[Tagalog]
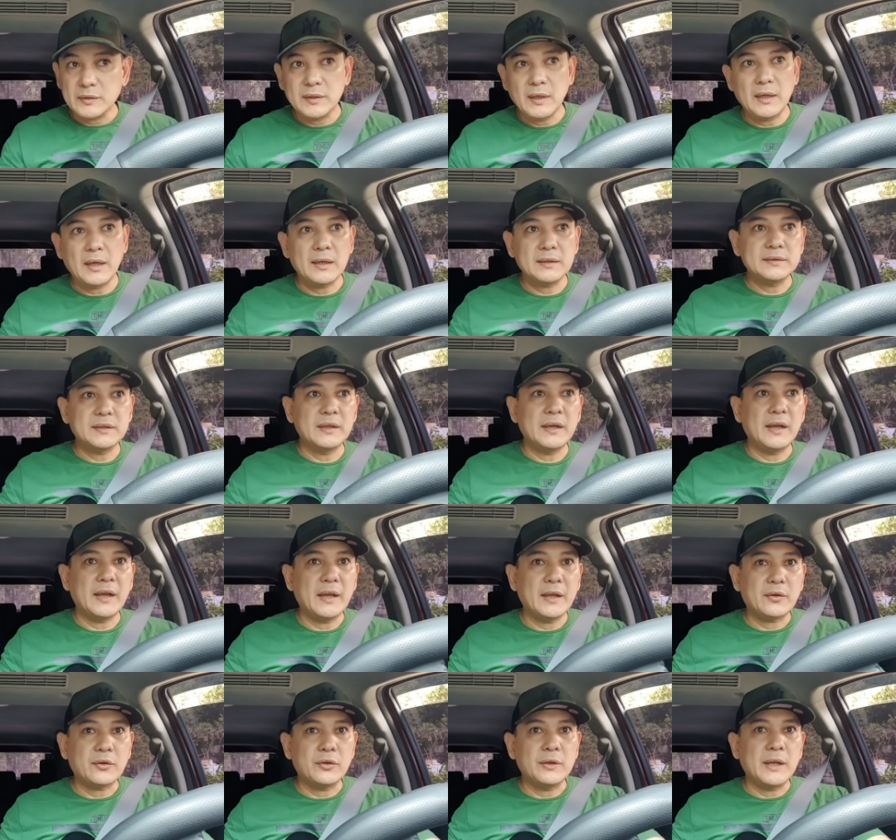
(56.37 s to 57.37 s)
bukas lang kasi
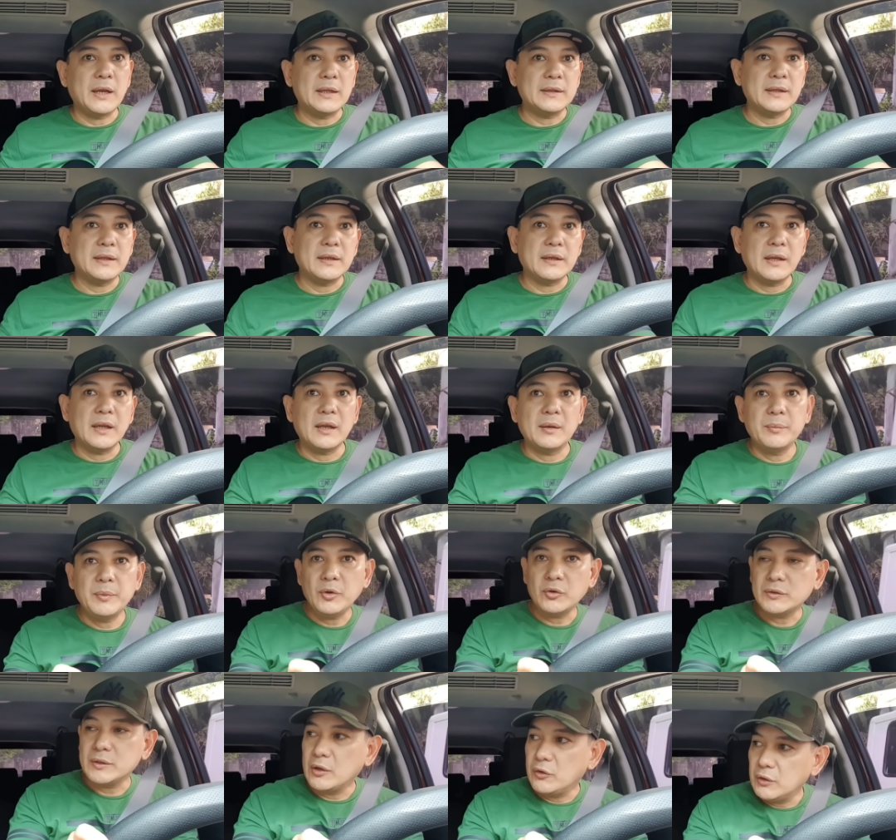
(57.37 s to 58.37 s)
ng aircon natin kaya
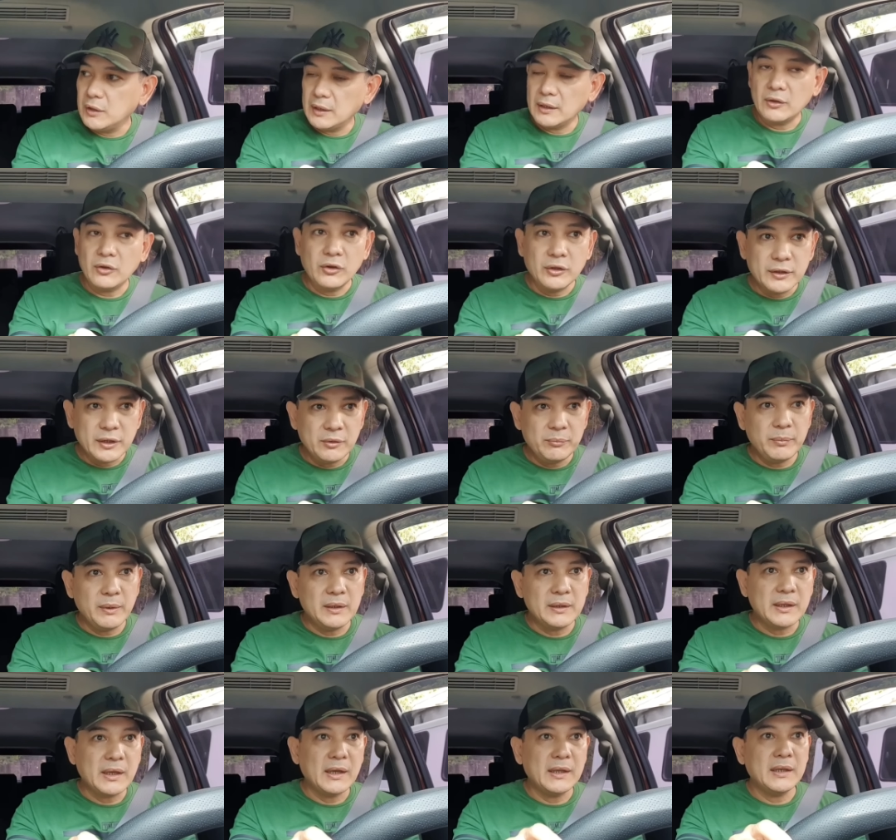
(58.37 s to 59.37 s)
binuksan ko lang konti yung
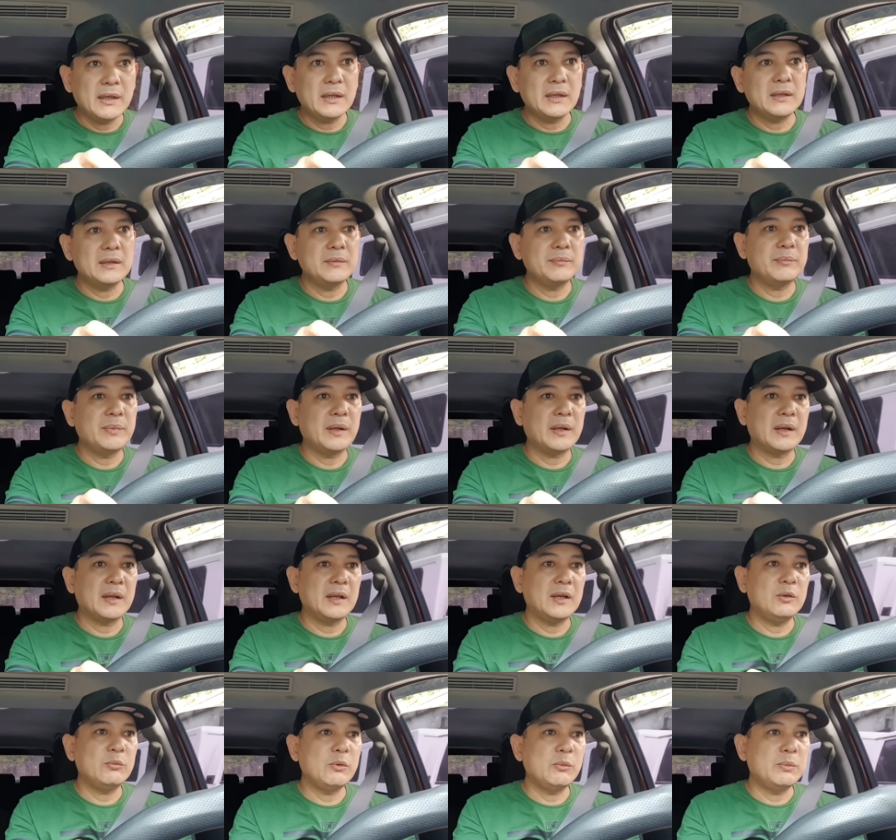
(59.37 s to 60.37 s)
bintana
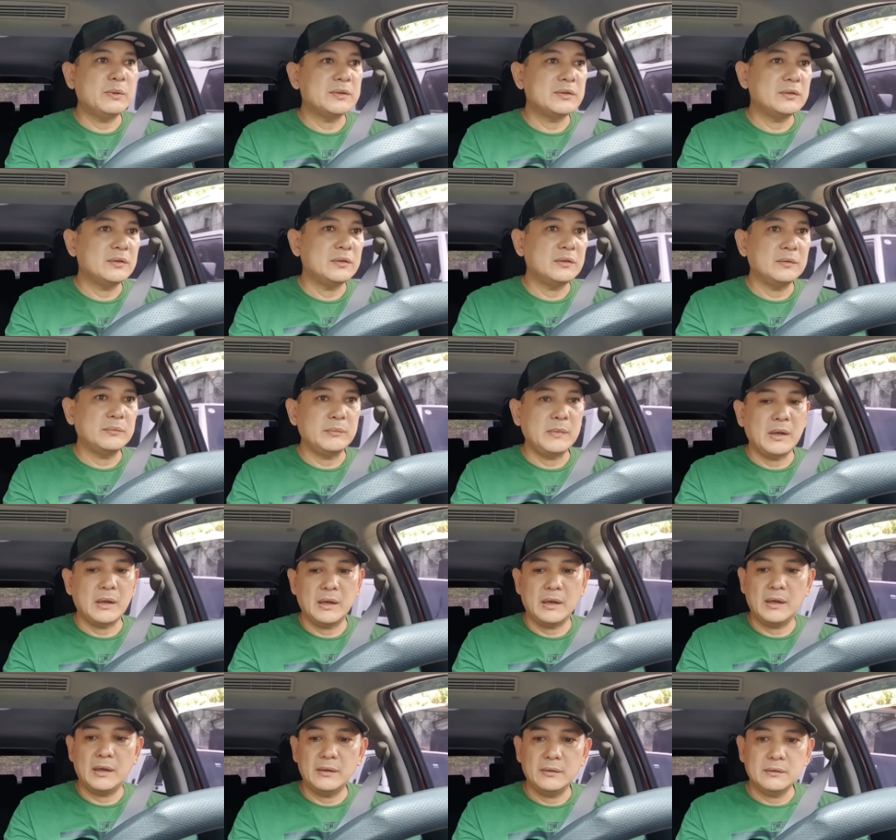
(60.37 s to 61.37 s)
para lumabas yung
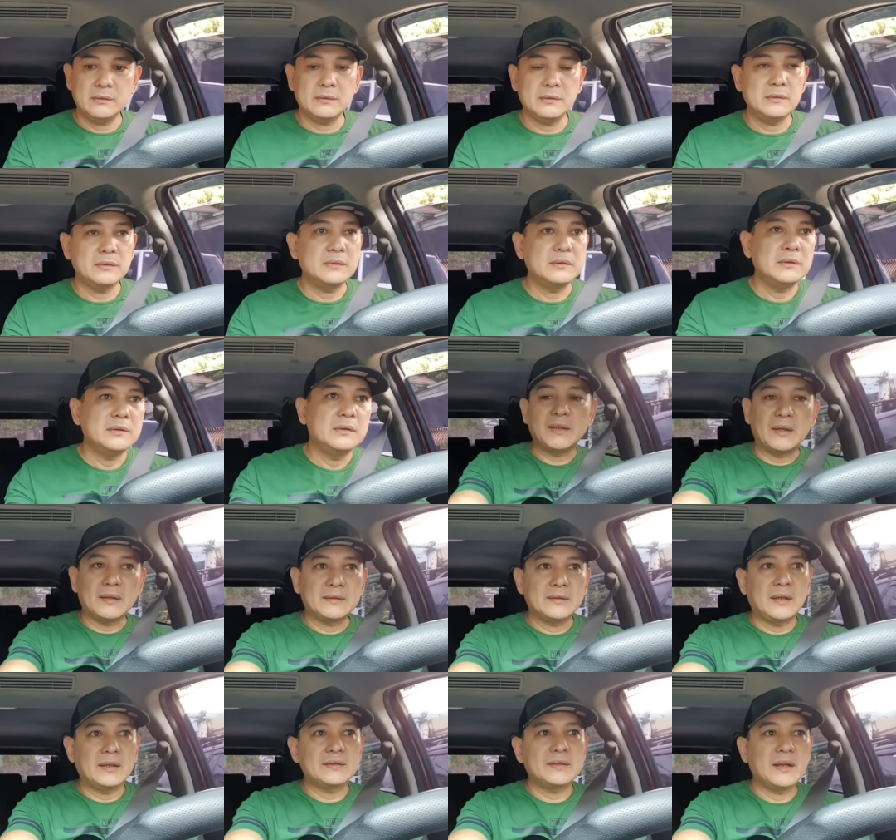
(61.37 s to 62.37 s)
mga ano,
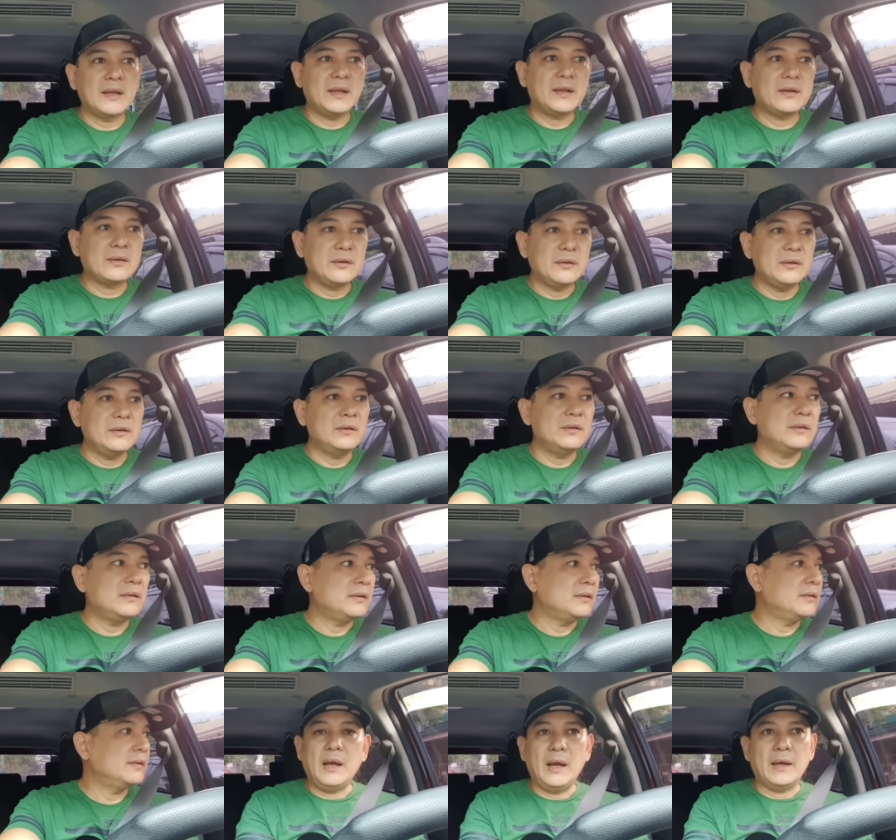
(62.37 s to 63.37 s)
sangsang sa aircon.
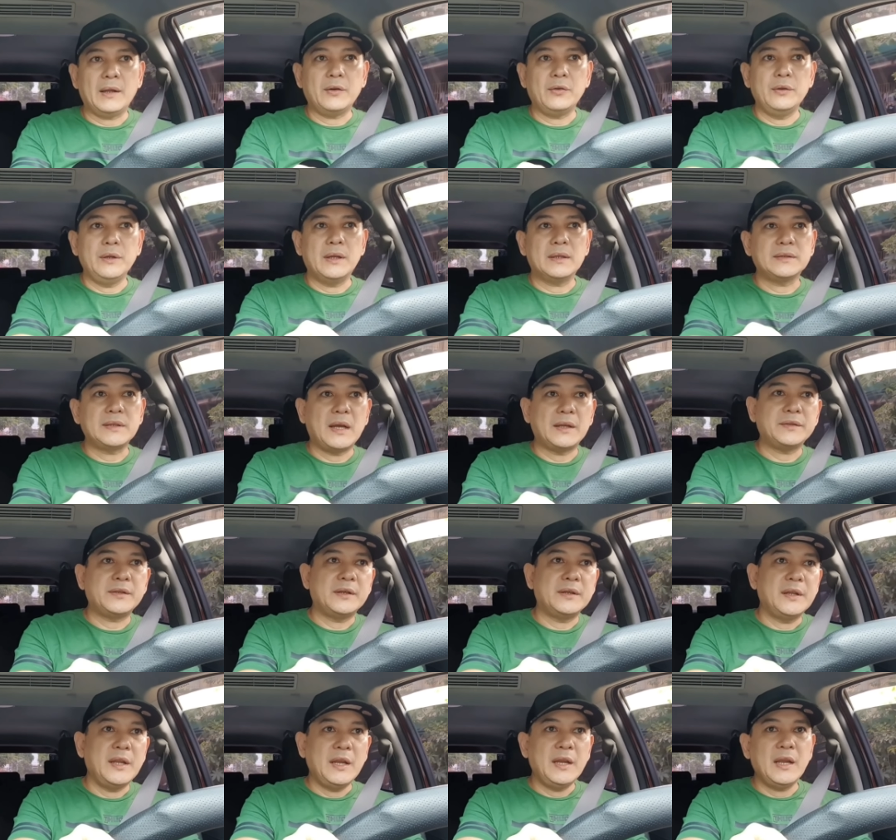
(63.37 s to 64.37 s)
Araw ng
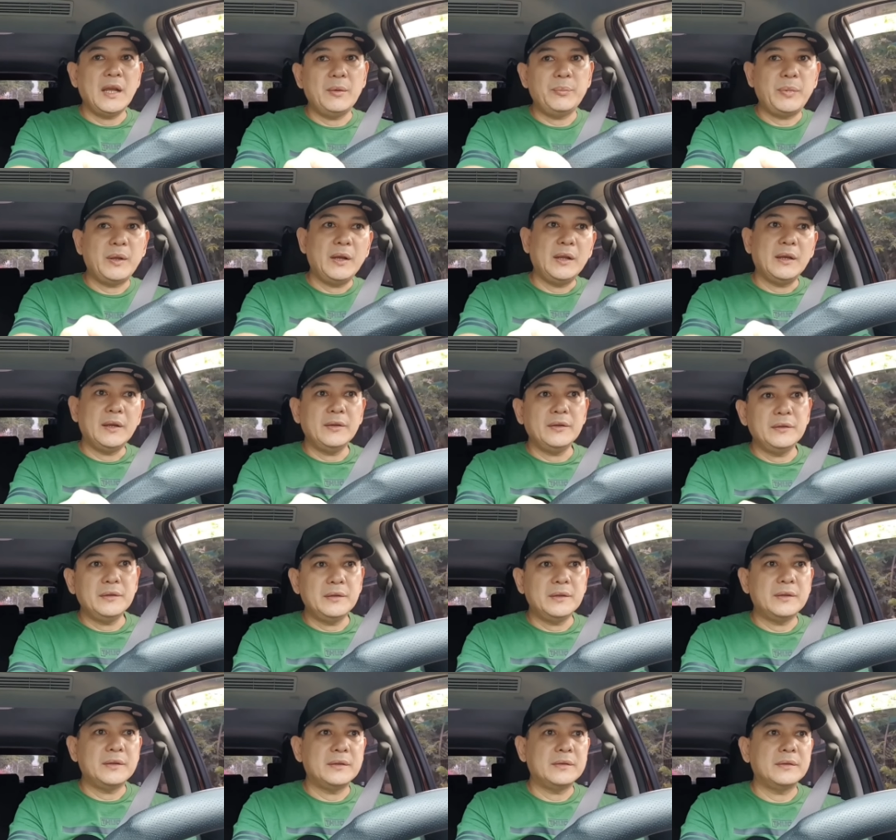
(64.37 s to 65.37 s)
Saturday nga pala
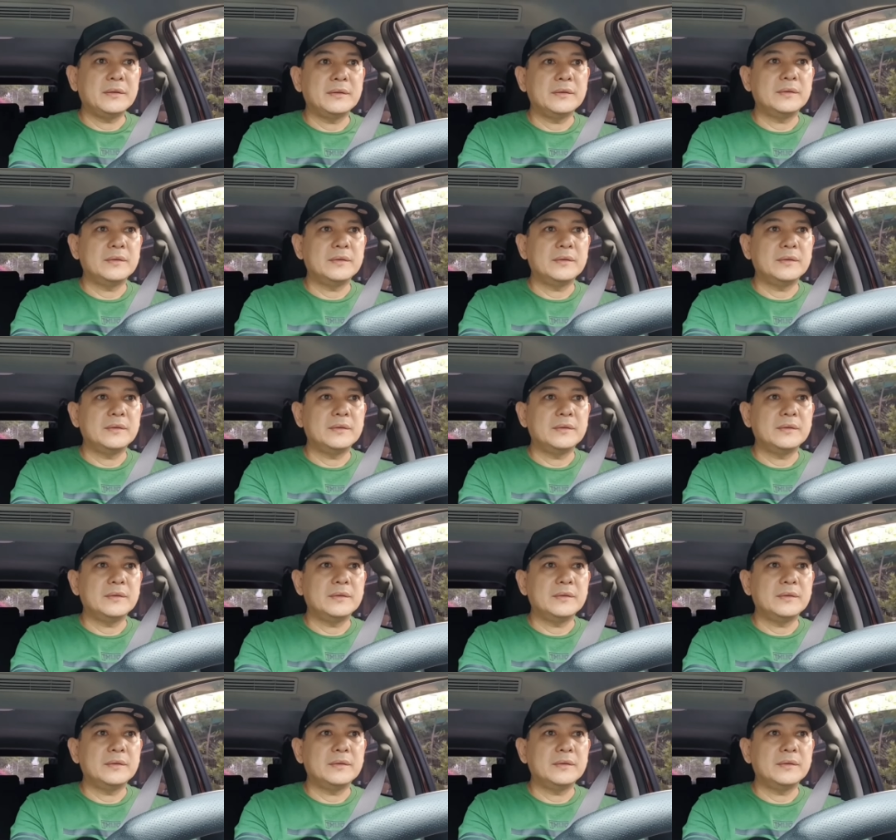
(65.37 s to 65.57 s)
ngayon.